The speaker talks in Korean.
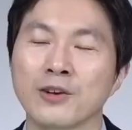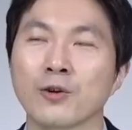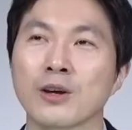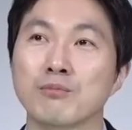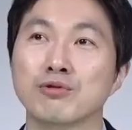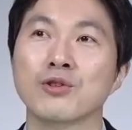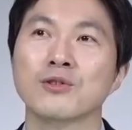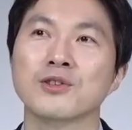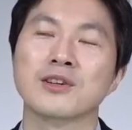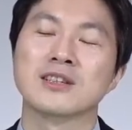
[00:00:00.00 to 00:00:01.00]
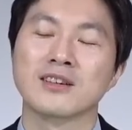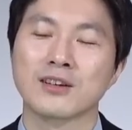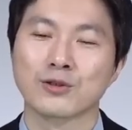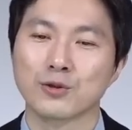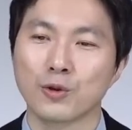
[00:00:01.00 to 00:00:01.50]
이렇게 부정적인
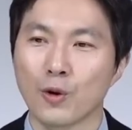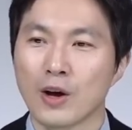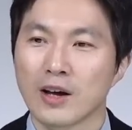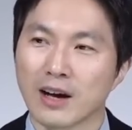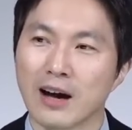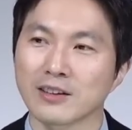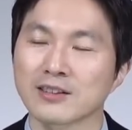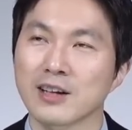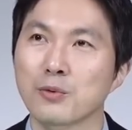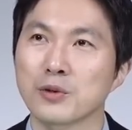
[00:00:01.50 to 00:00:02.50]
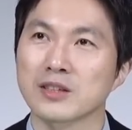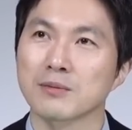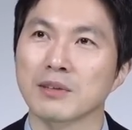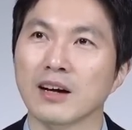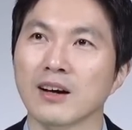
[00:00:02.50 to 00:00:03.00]
생각들로 가득 차고
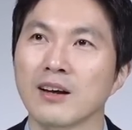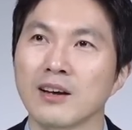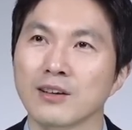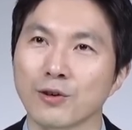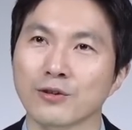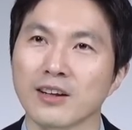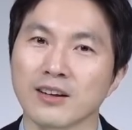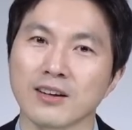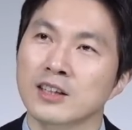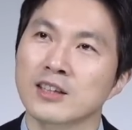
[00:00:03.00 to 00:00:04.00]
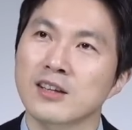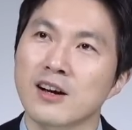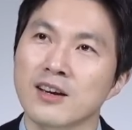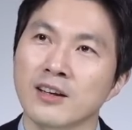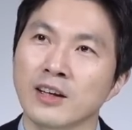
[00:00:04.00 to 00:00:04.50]
있습니다. 그런데
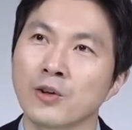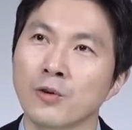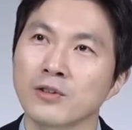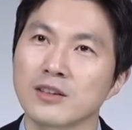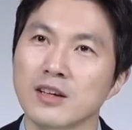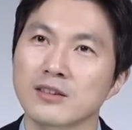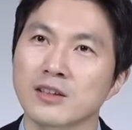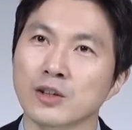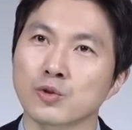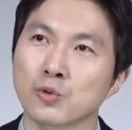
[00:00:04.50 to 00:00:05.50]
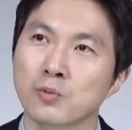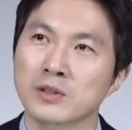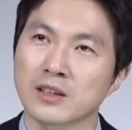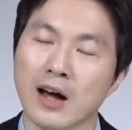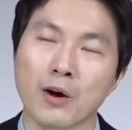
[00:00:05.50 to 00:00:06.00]
기사에 이런 기사들이
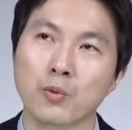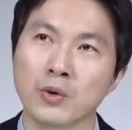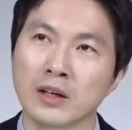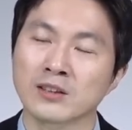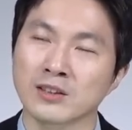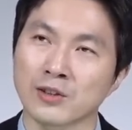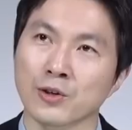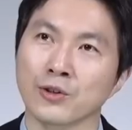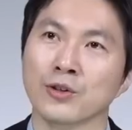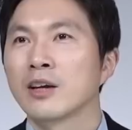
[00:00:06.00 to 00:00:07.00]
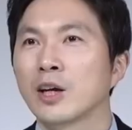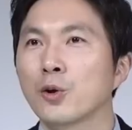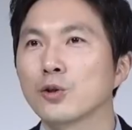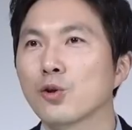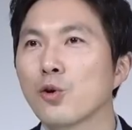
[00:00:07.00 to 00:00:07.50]
조금씩 나오고 있어요.
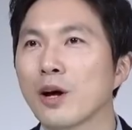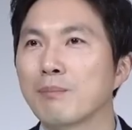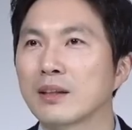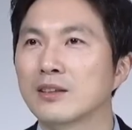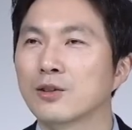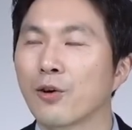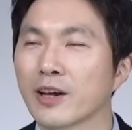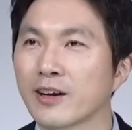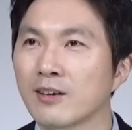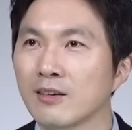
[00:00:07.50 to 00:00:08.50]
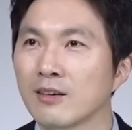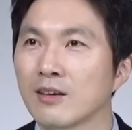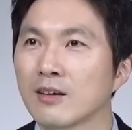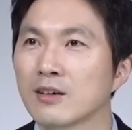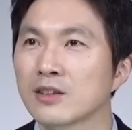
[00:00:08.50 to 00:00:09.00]
일월 서울 아파트 거래량
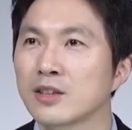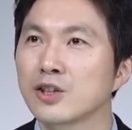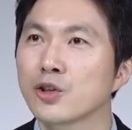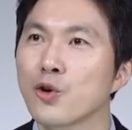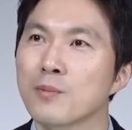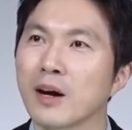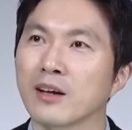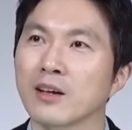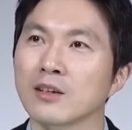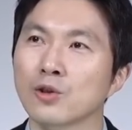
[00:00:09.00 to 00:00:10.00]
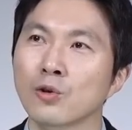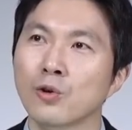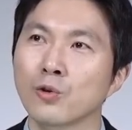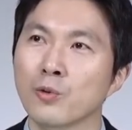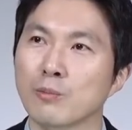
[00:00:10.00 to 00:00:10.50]
칠 개월 만에 천
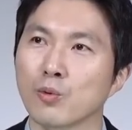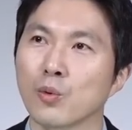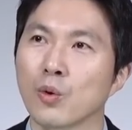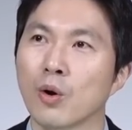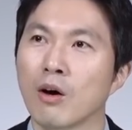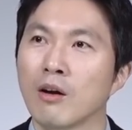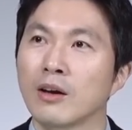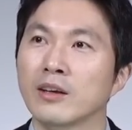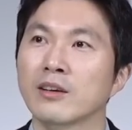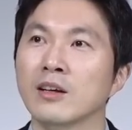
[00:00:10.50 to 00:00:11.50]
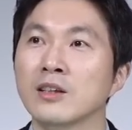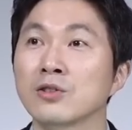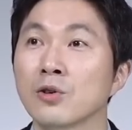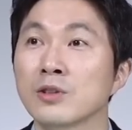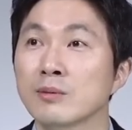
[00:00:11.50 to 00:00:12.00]
건 회복. 이게
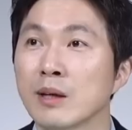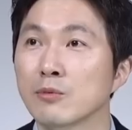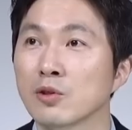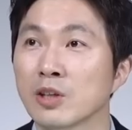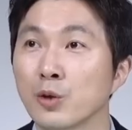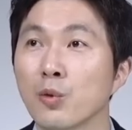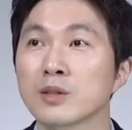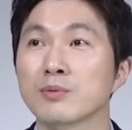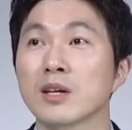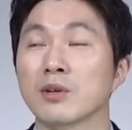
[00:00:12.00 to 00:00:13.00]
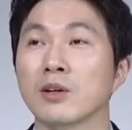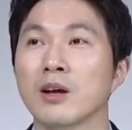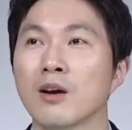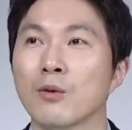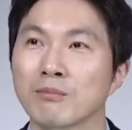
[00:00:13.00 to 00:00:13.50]
이천이십삼 년 이월 십삼 일
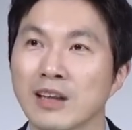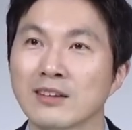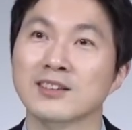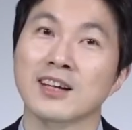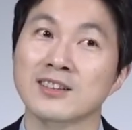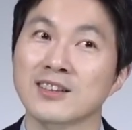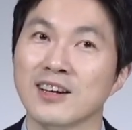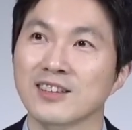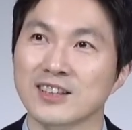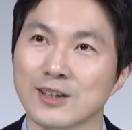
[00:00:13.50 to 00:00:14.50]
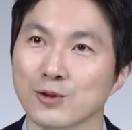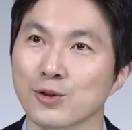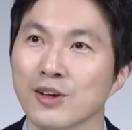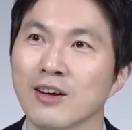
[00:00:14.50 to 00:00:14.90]
따뜻따뜻한 기사죠.